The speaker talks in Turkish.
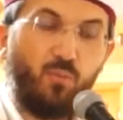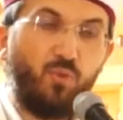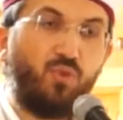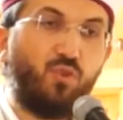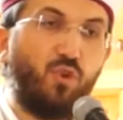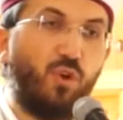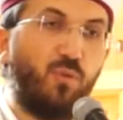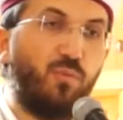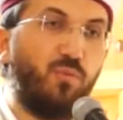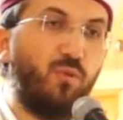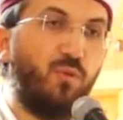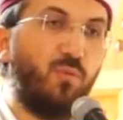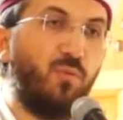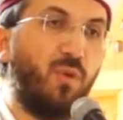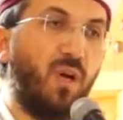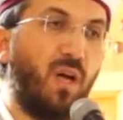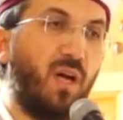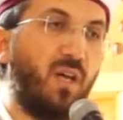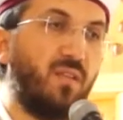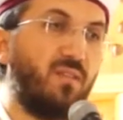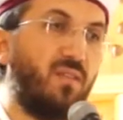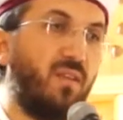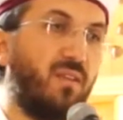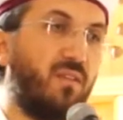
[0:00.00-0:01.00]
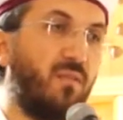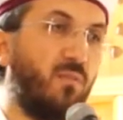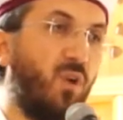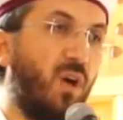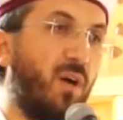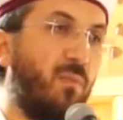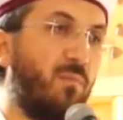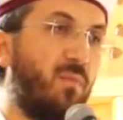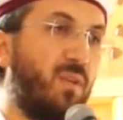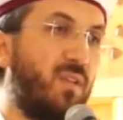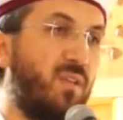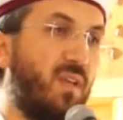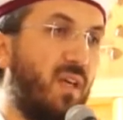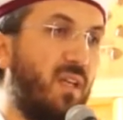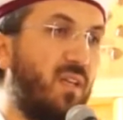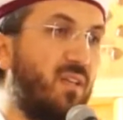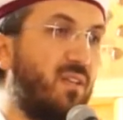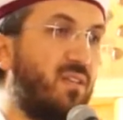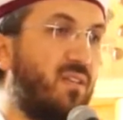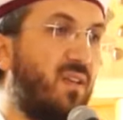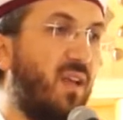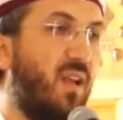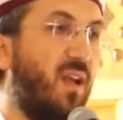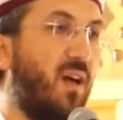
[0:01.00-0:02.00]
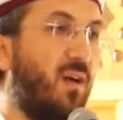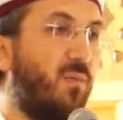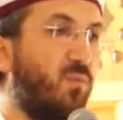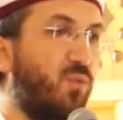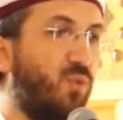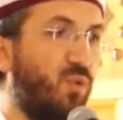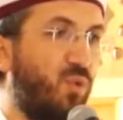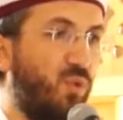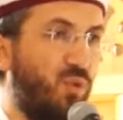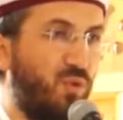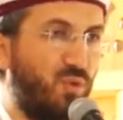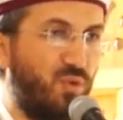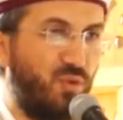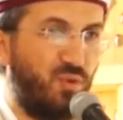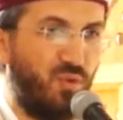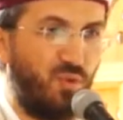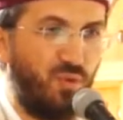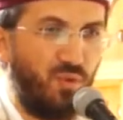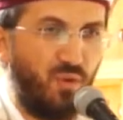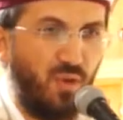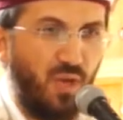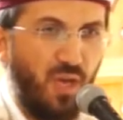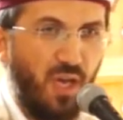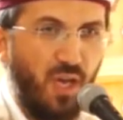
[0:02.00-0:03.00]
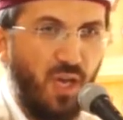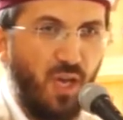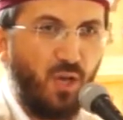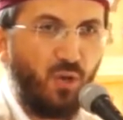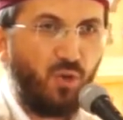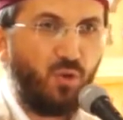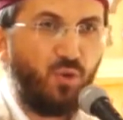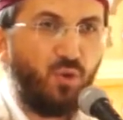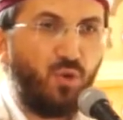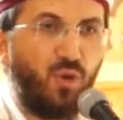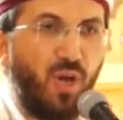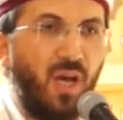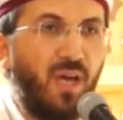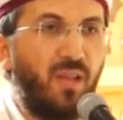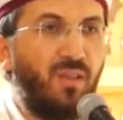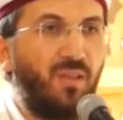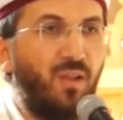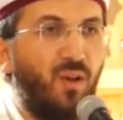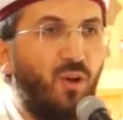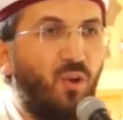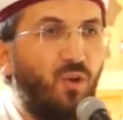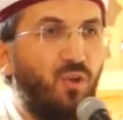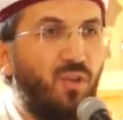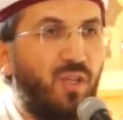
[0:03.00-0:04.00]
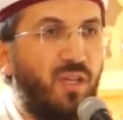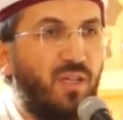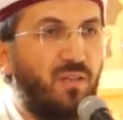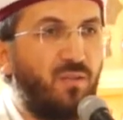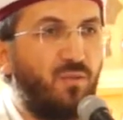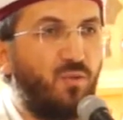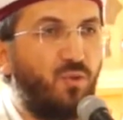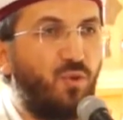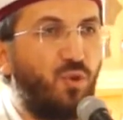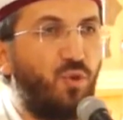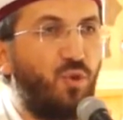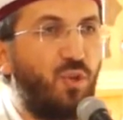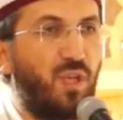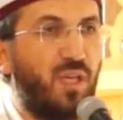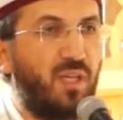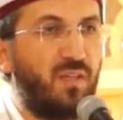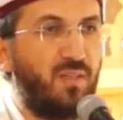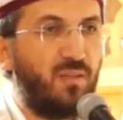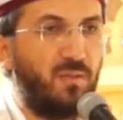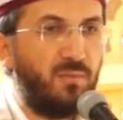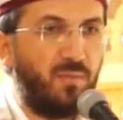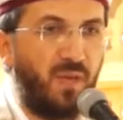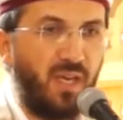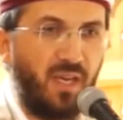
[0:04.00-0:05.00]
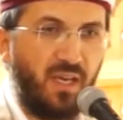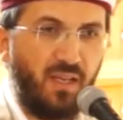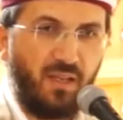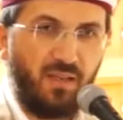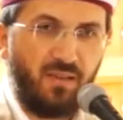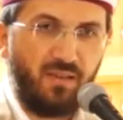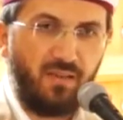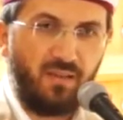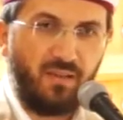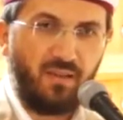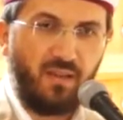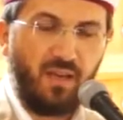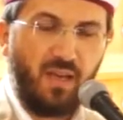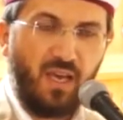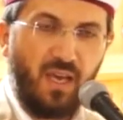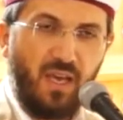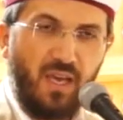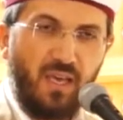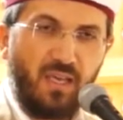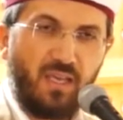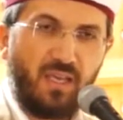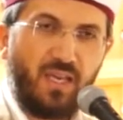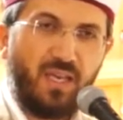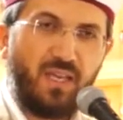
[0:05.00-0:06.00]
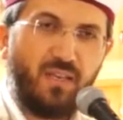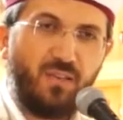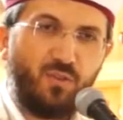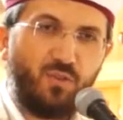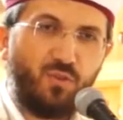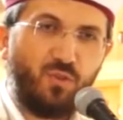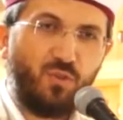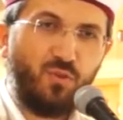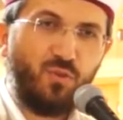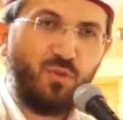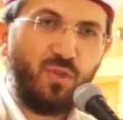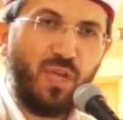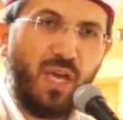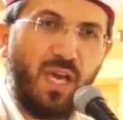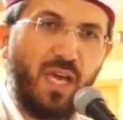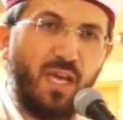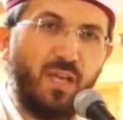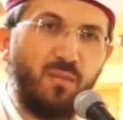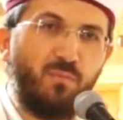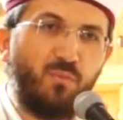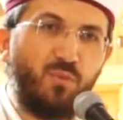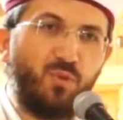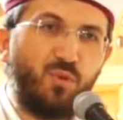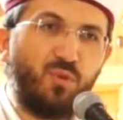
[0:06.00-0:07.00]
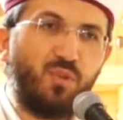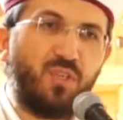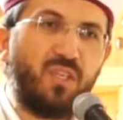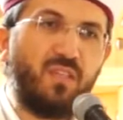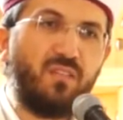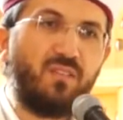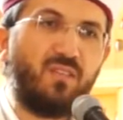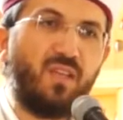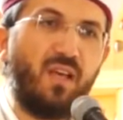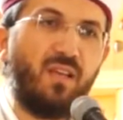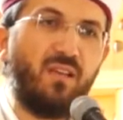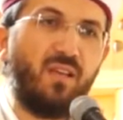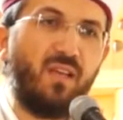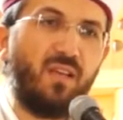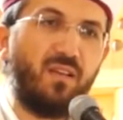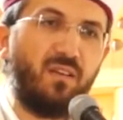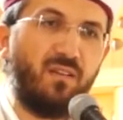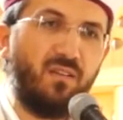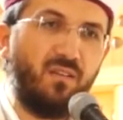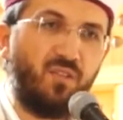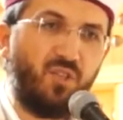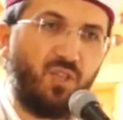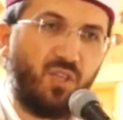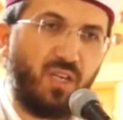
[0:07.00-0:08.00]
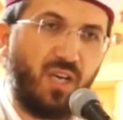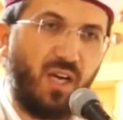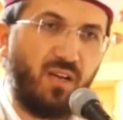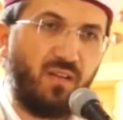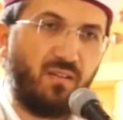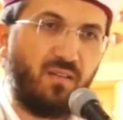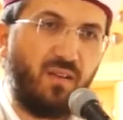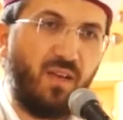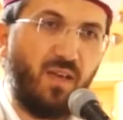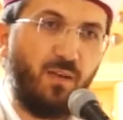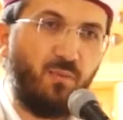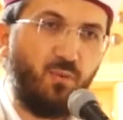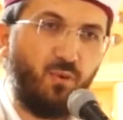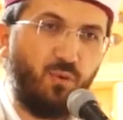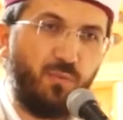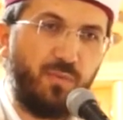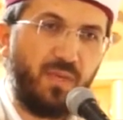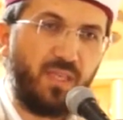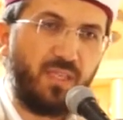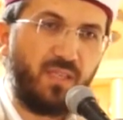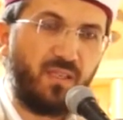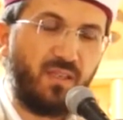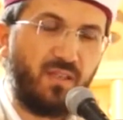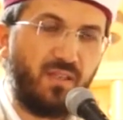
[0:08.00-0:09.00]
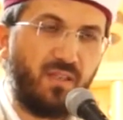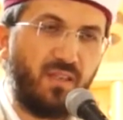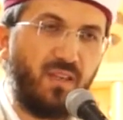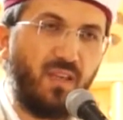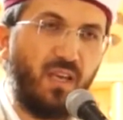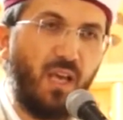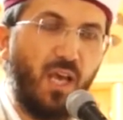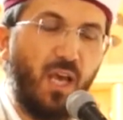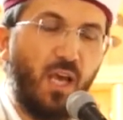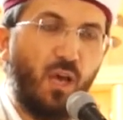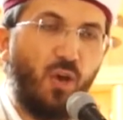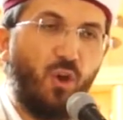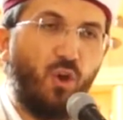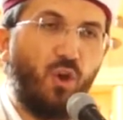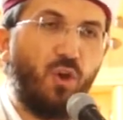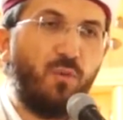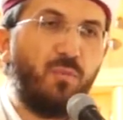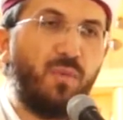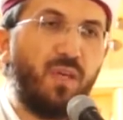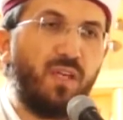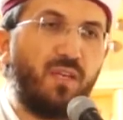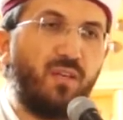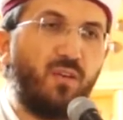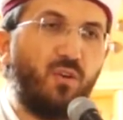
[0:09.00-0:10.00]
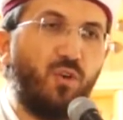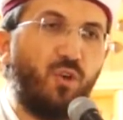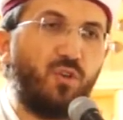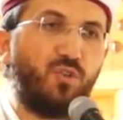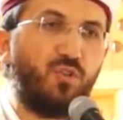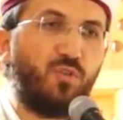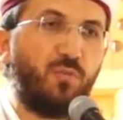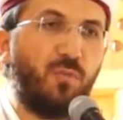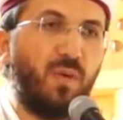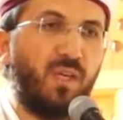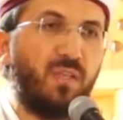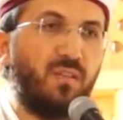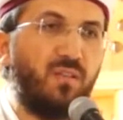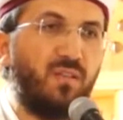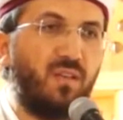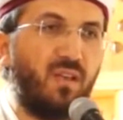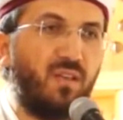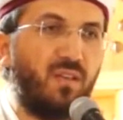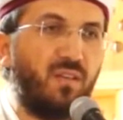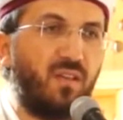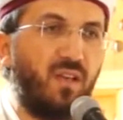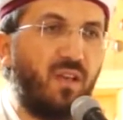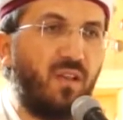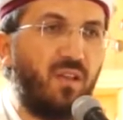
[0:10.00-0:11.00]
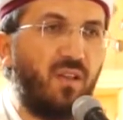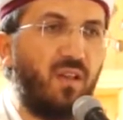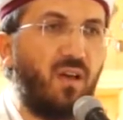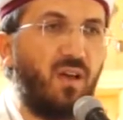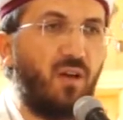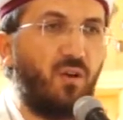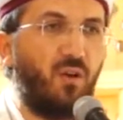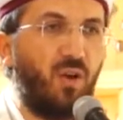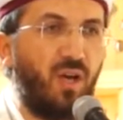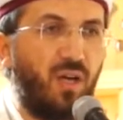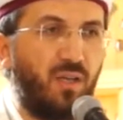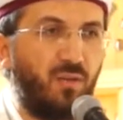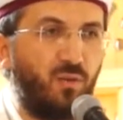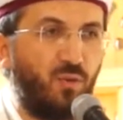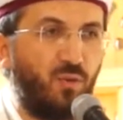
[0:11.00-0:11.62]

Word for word: bu toplumu Hz. Muhammed Aleyhisselam kurdu. Kur'an'la onların ruhlarını mayaladı. Yeryüzünün en büyük insanlarını çıkardı. Ebu Bekir'i, Ömer'i, Osman'ı radıyallahu